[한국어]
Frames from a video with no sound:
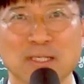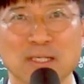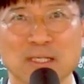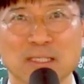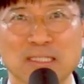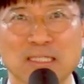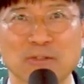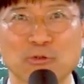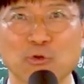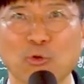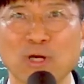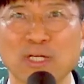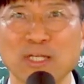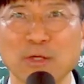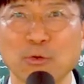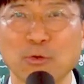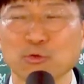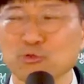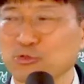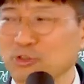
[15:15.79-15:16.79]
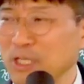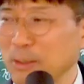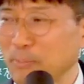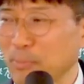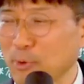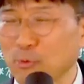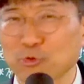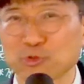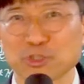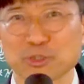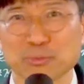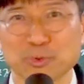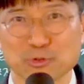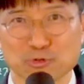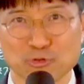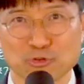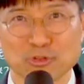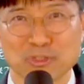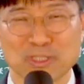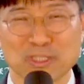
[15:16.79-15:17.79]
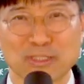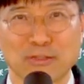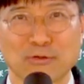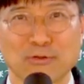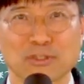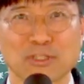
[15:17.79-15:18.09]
그러니까 노아의 홍수 때 150억 죽었잖아요.